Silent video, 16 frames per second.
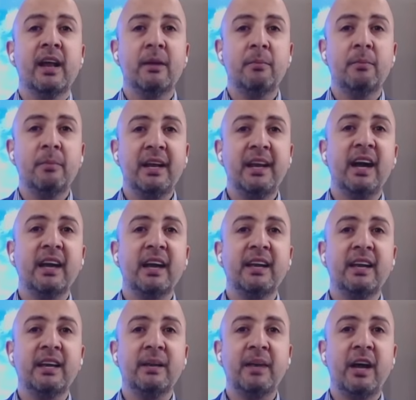الملاحه
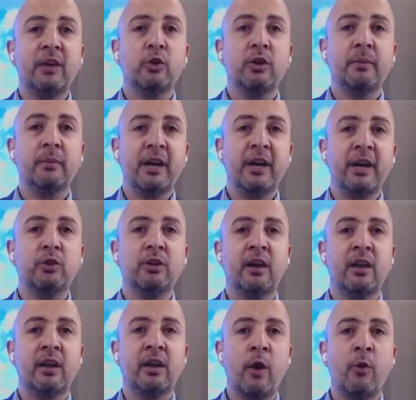يلي بيعطوا بياخذوا
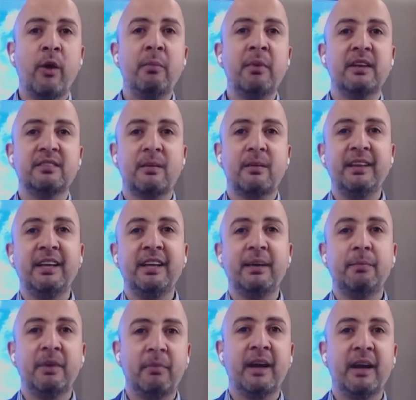الاوامر اذا
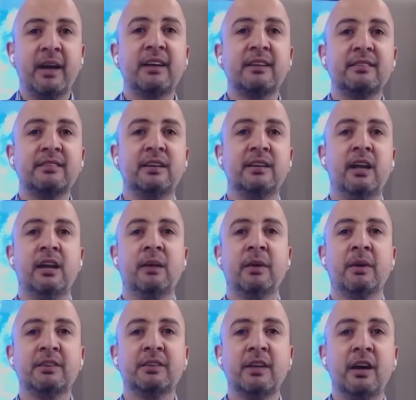بدك من مركز
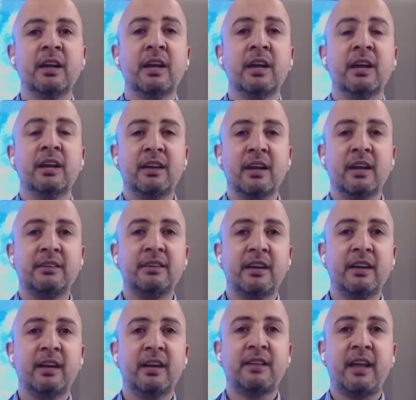المطار
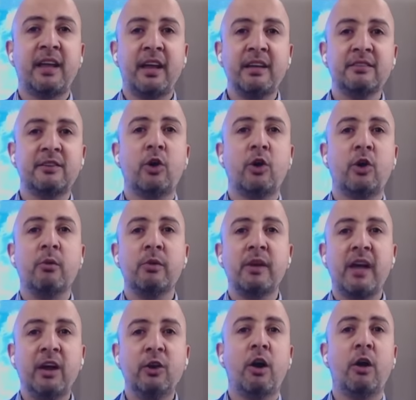للطيارات ينزلوا او
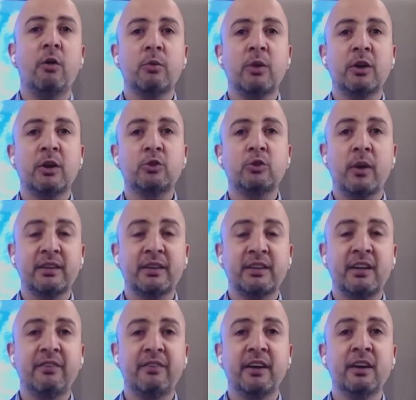يعلوا او يوطوا او
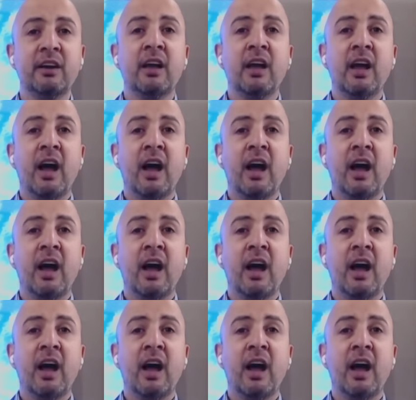تفر